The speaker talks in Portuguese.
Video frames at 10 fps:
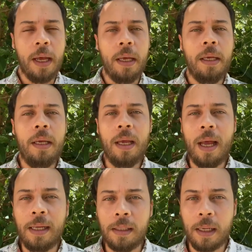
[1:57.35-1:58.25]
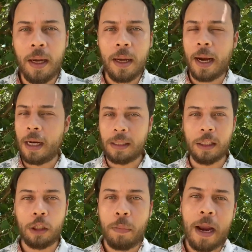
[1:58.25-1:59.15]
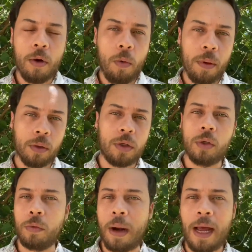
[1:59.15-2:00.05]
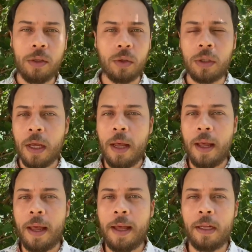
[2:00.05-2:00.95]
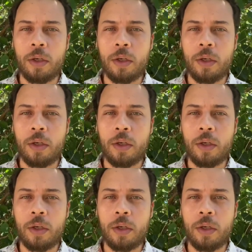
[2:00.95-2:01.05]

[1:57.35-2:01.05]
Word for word: e essa gangrena se espalhou pelos seus braços é,